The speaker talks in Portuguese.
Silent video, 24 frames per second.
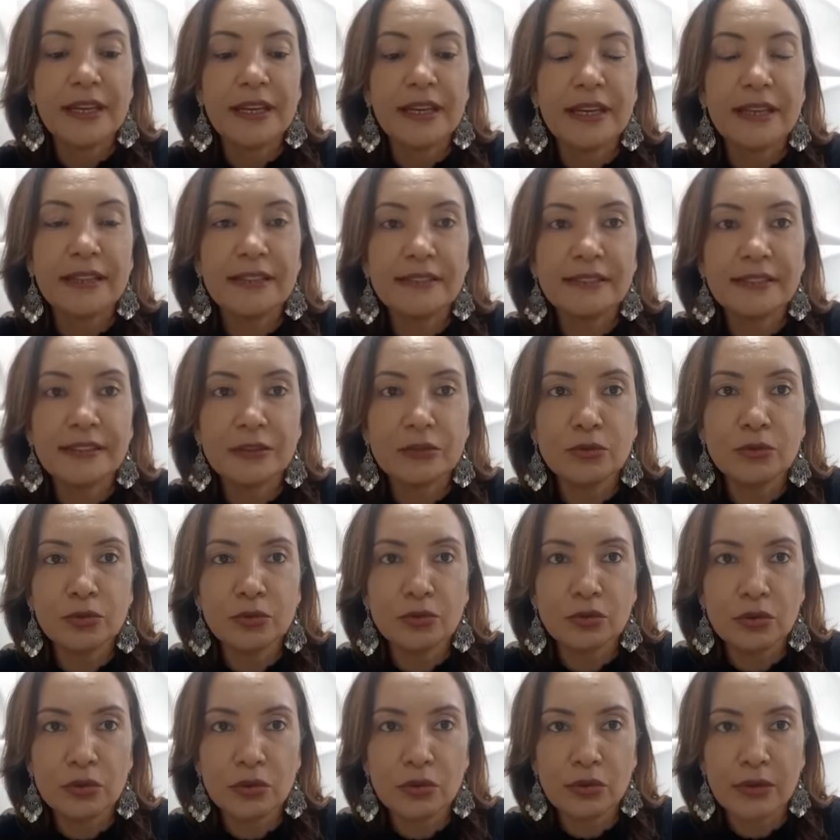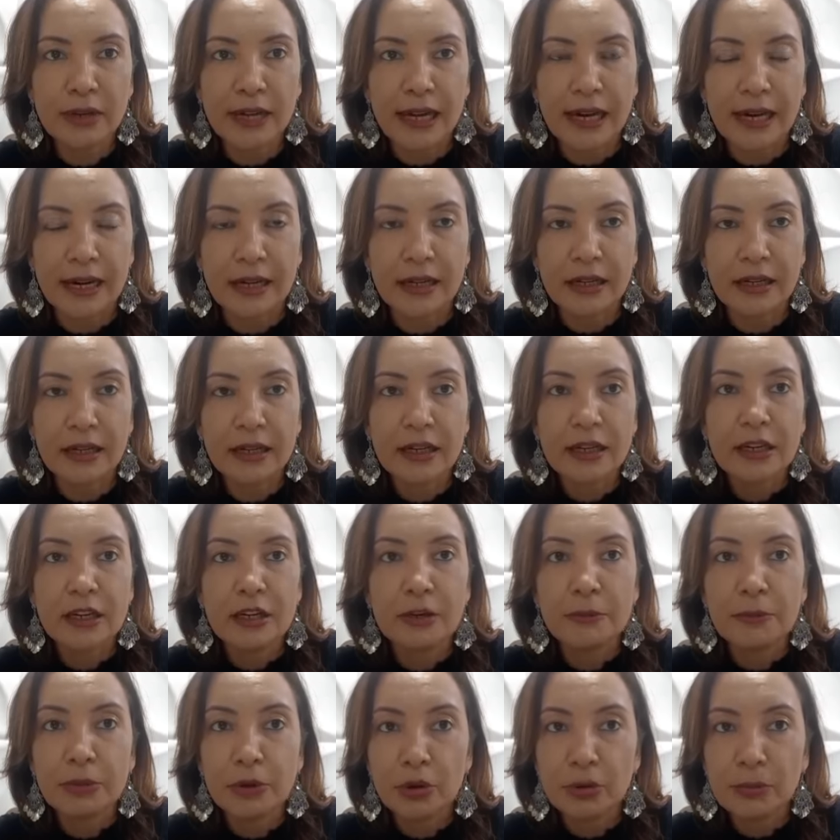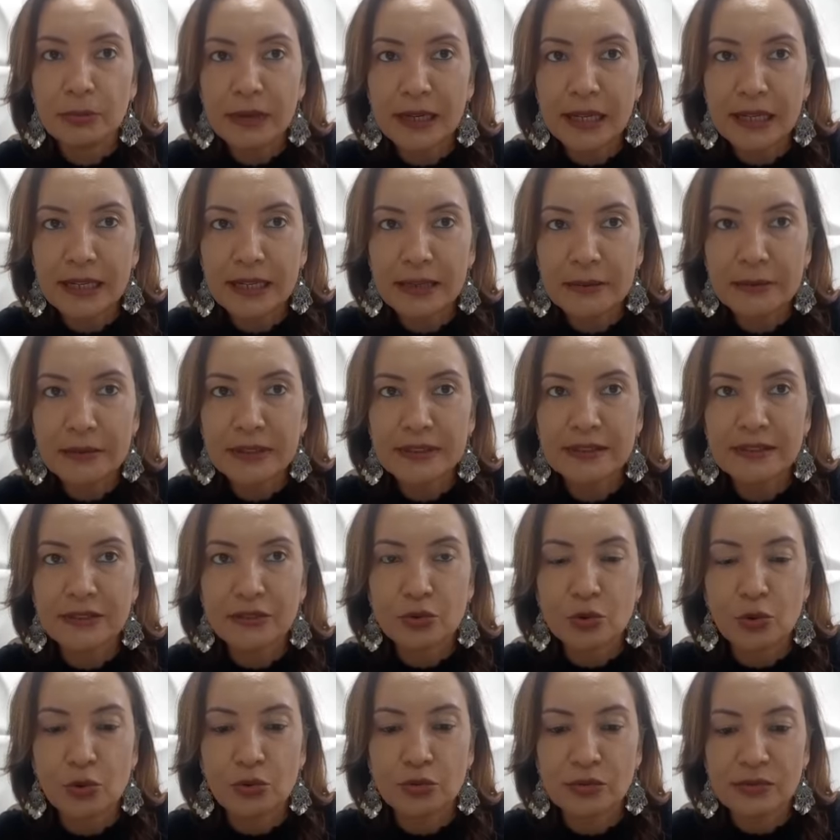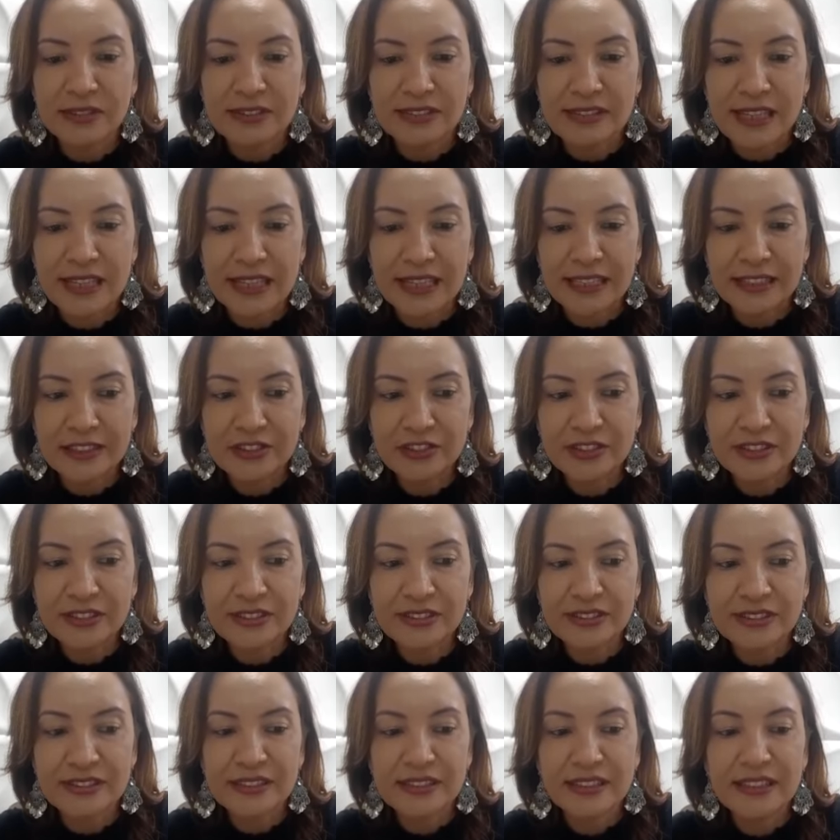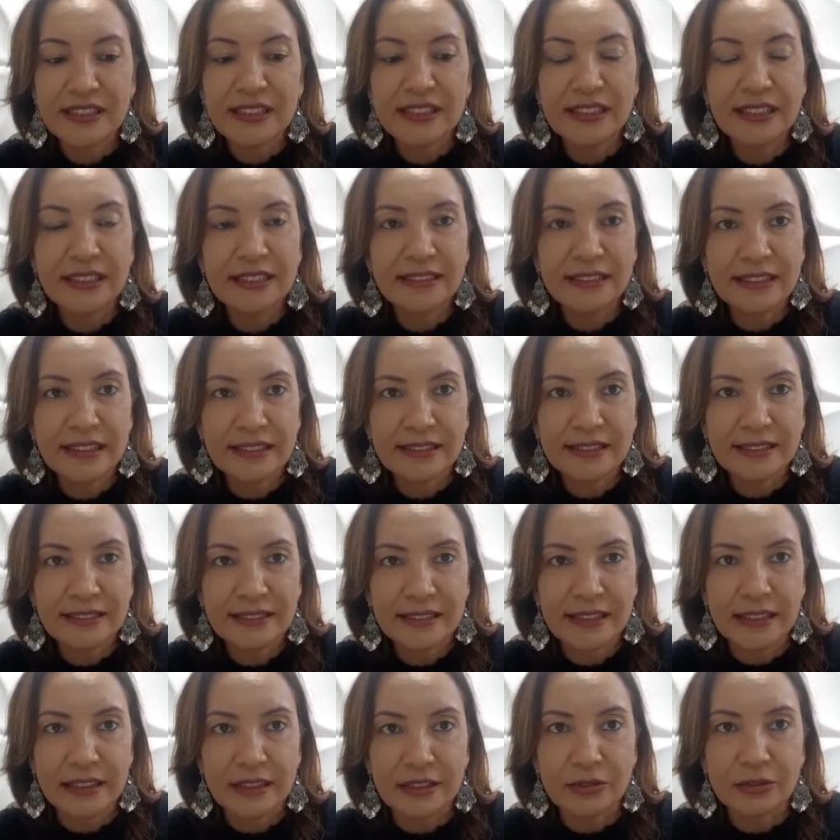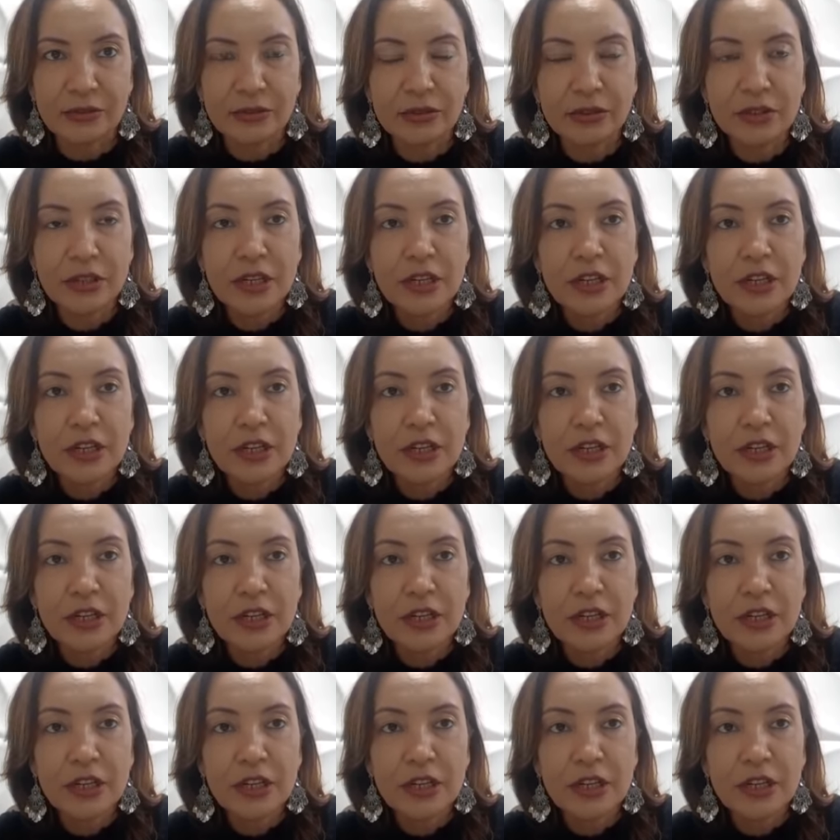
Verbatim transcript: em segundo lugar, problemas com os dentes, em terceiro,